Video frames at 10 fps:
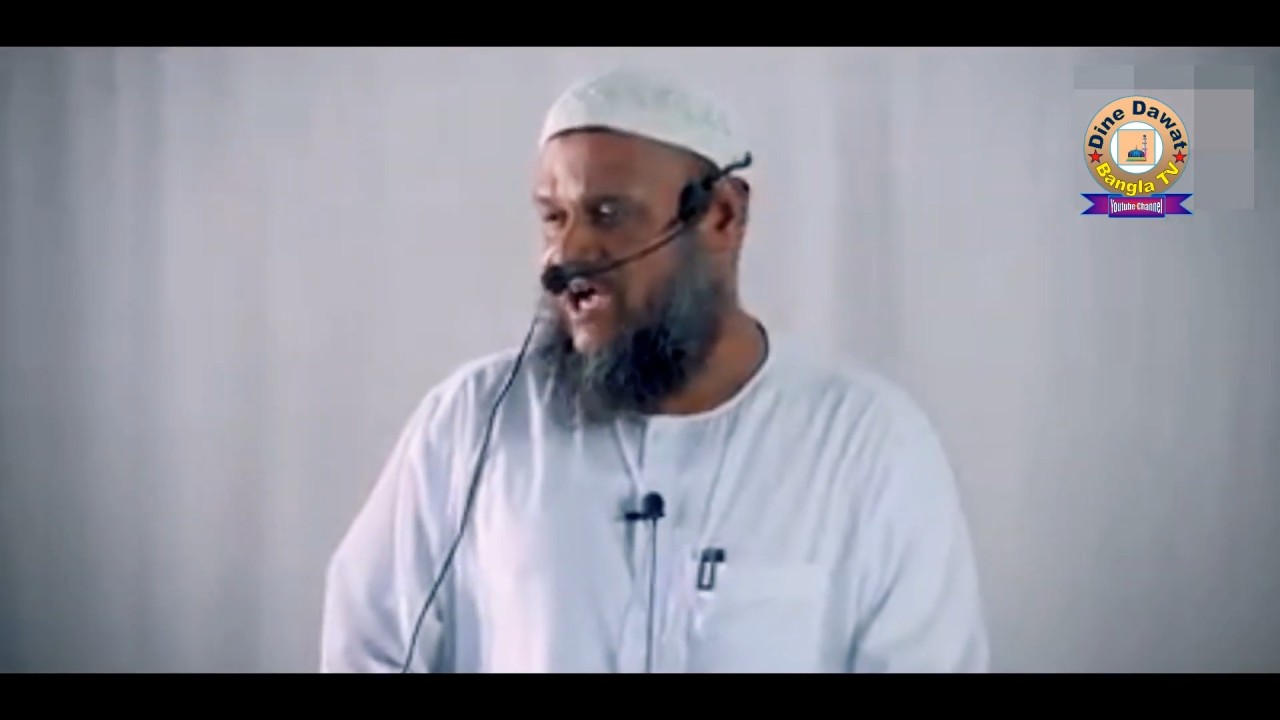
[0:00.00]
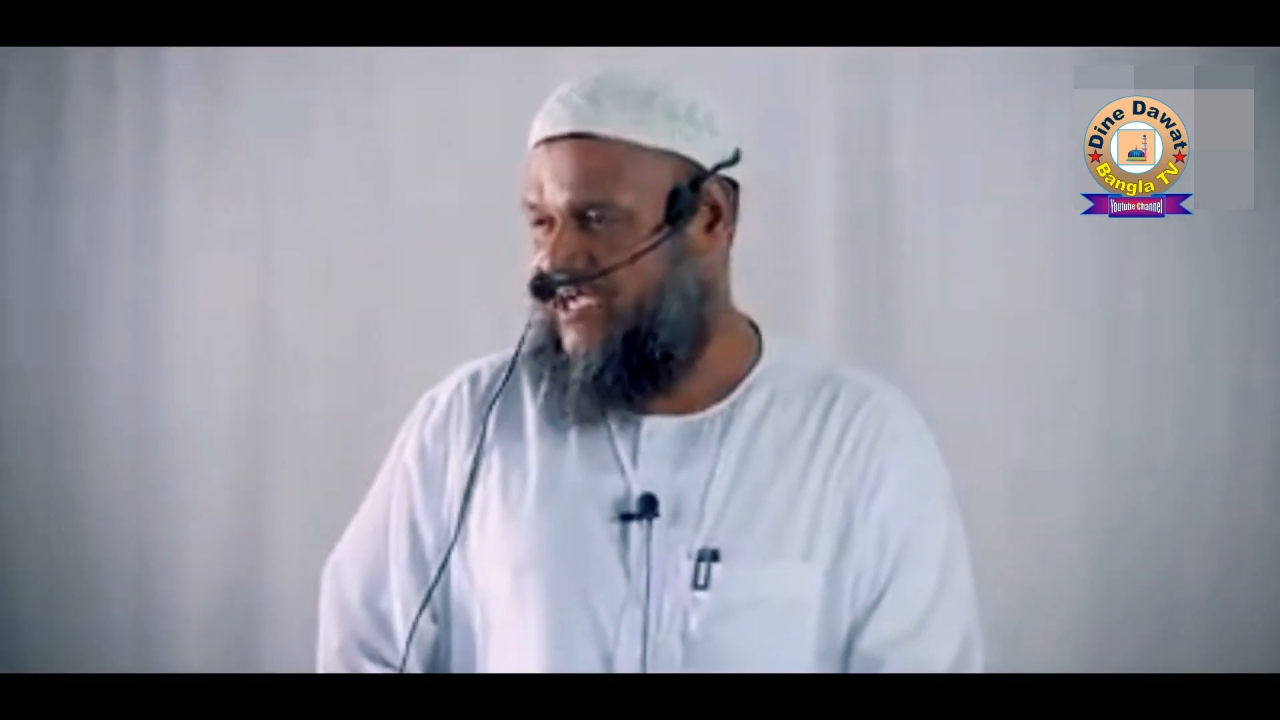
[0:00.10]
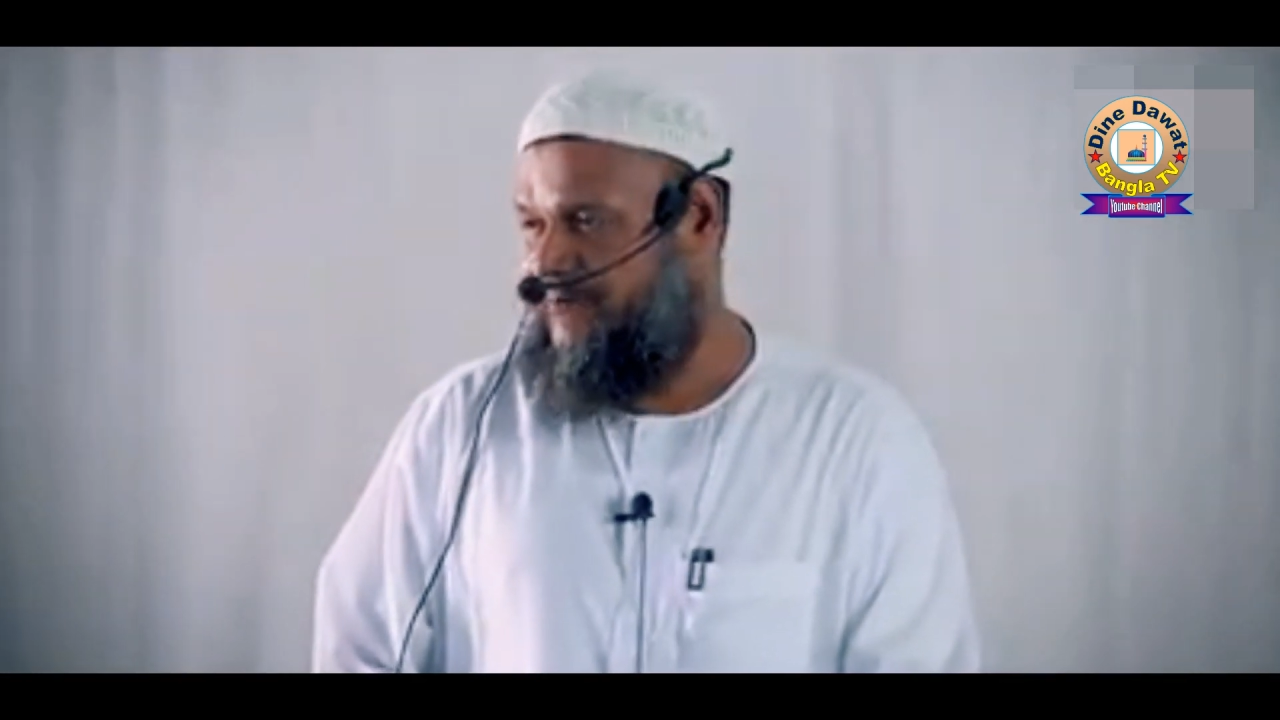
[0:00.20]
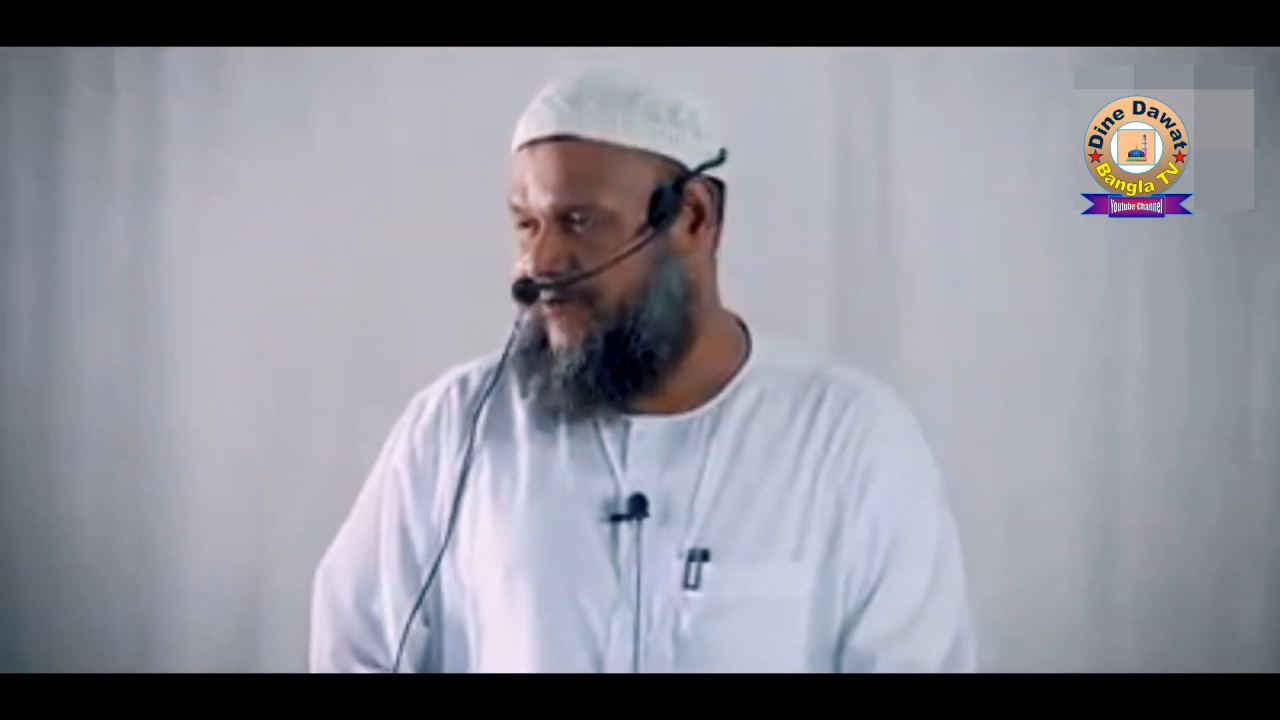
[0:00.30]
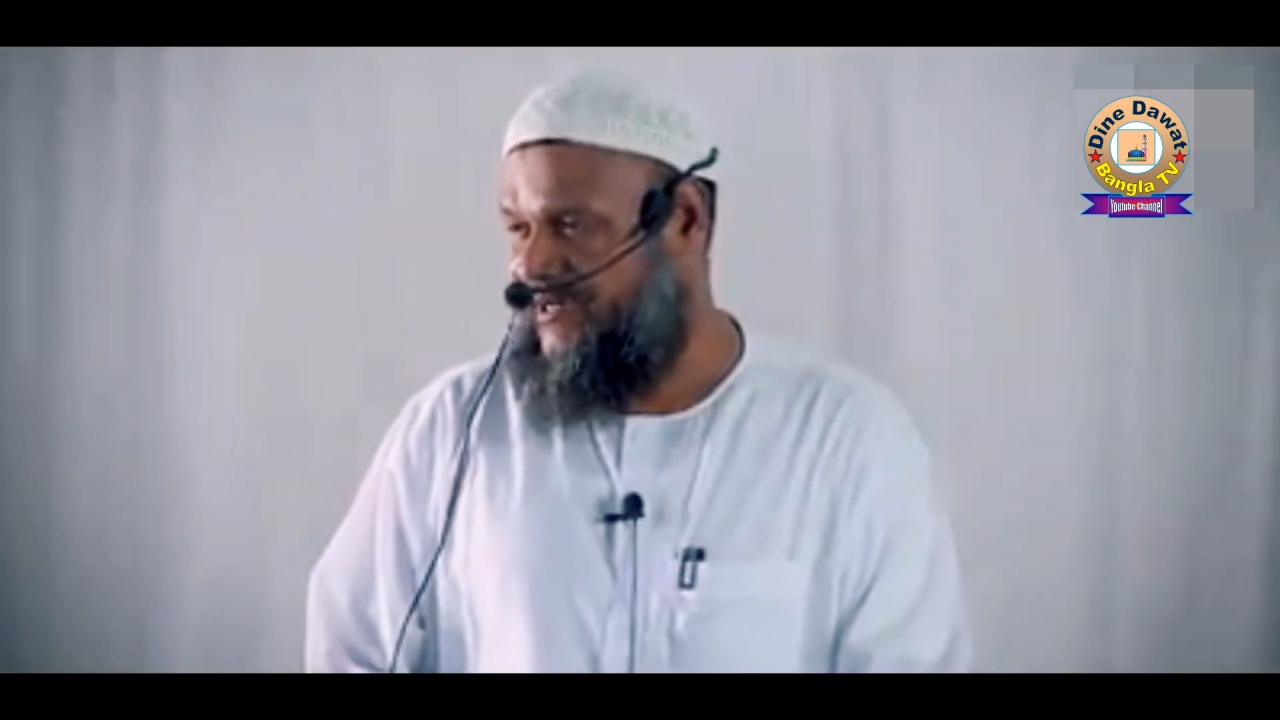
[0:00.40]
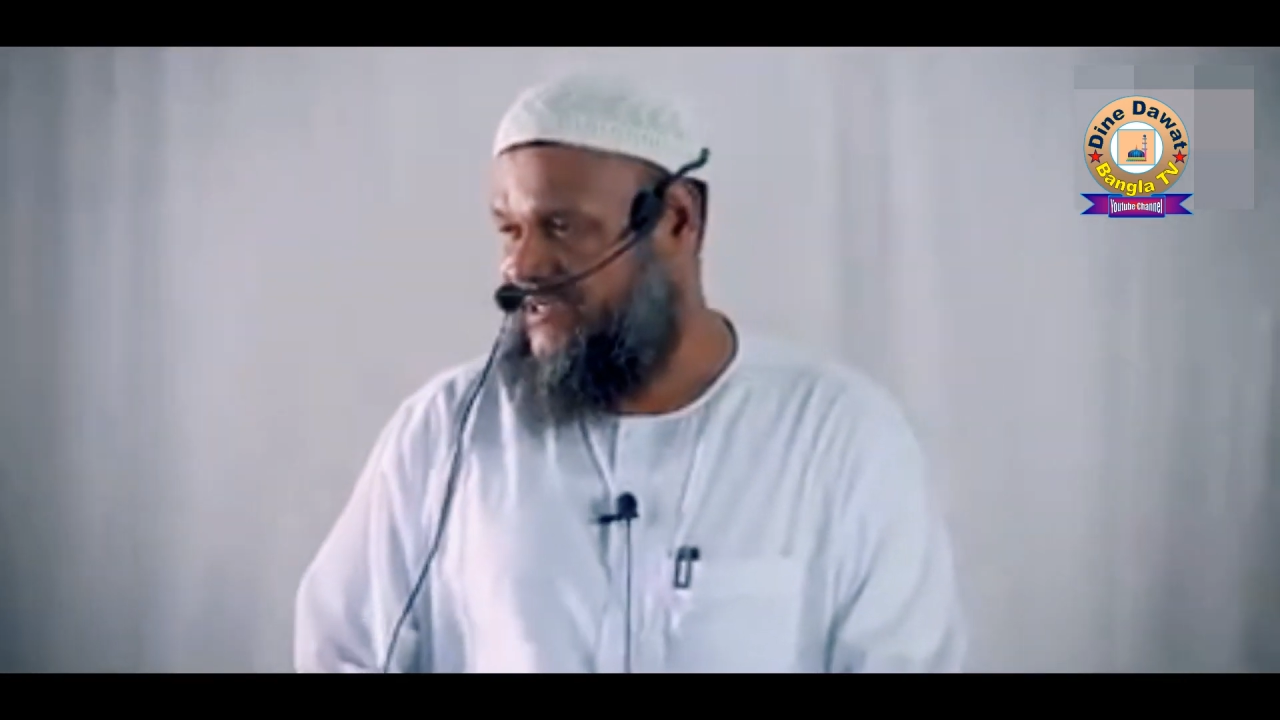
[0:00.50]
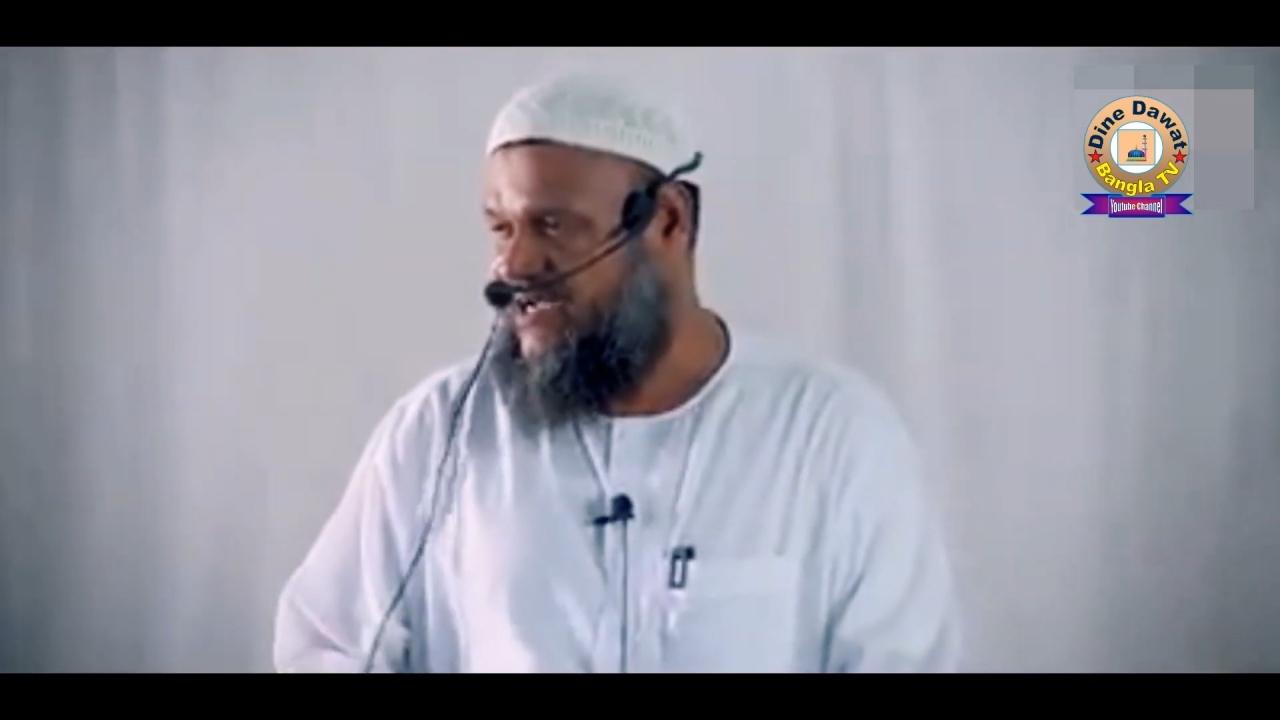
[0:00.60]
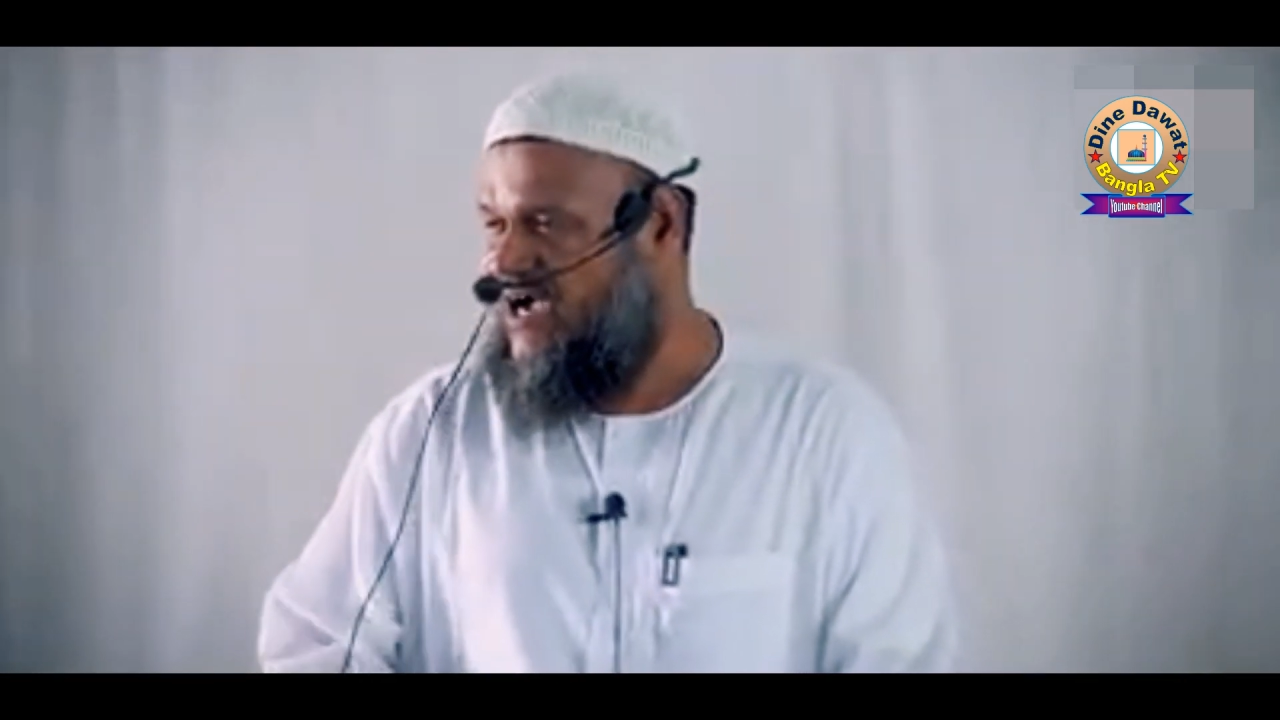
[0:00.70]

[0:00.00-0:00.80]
নাকে পানি